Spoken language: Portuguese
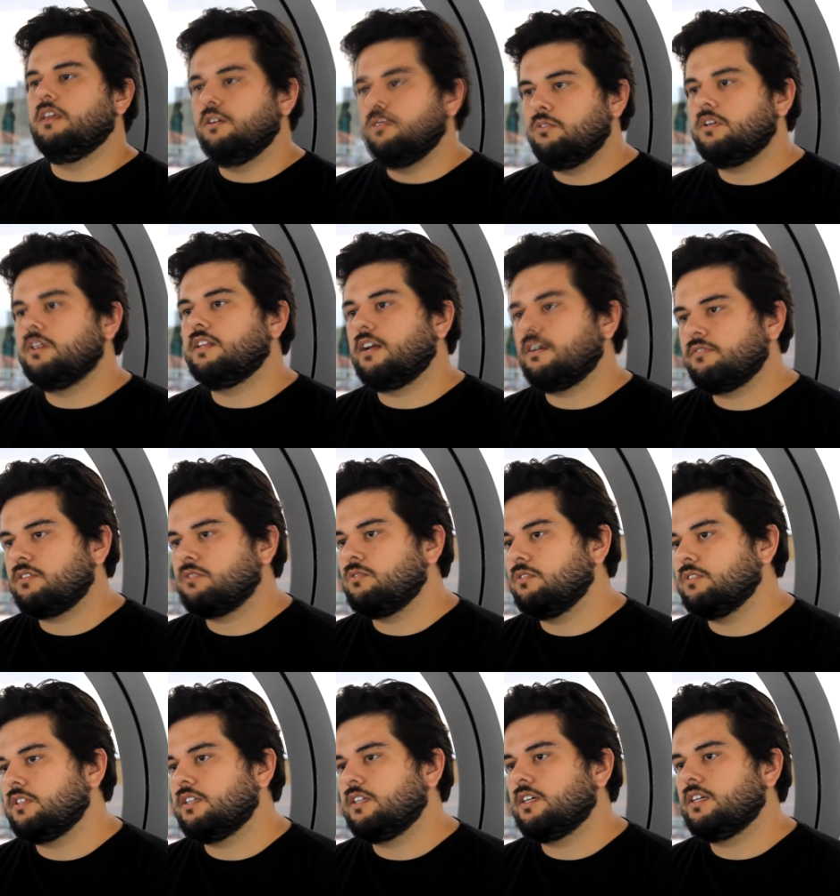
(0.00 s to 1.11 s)
eu que dava
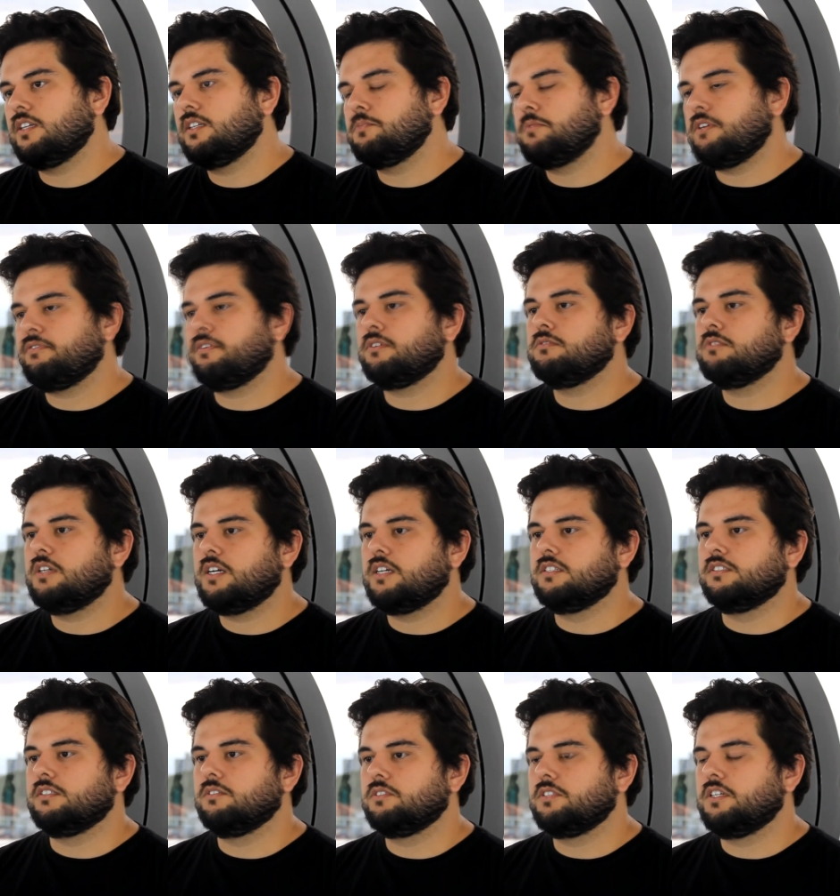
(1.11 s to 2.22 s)
conta da, da minha
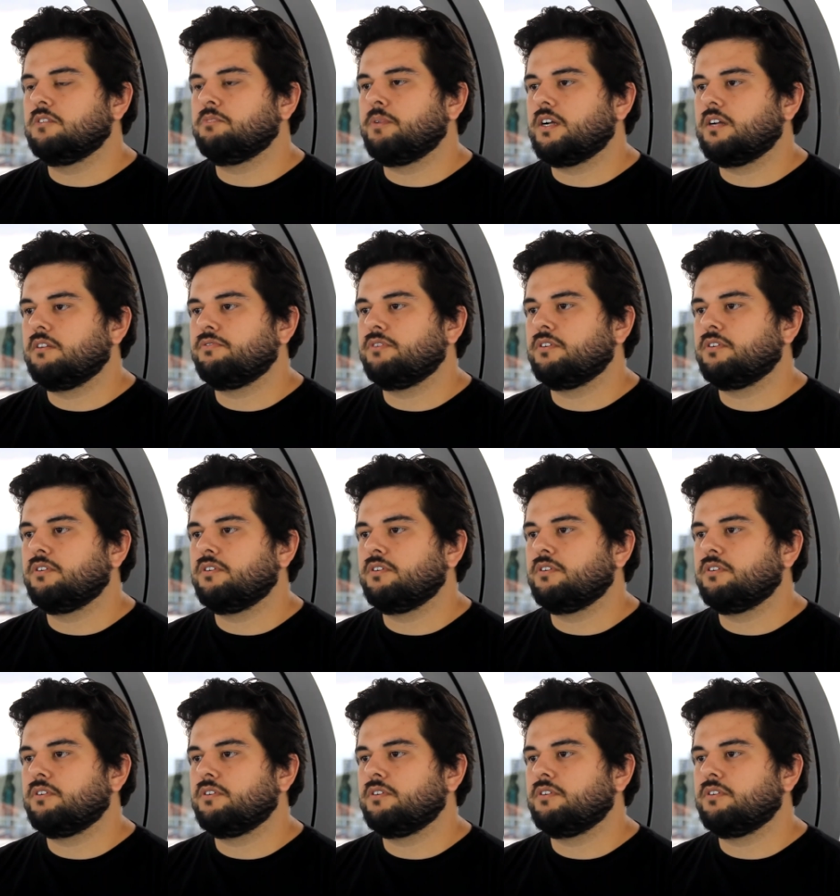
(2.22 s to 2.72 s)
faculdade, eu tinha que pagar a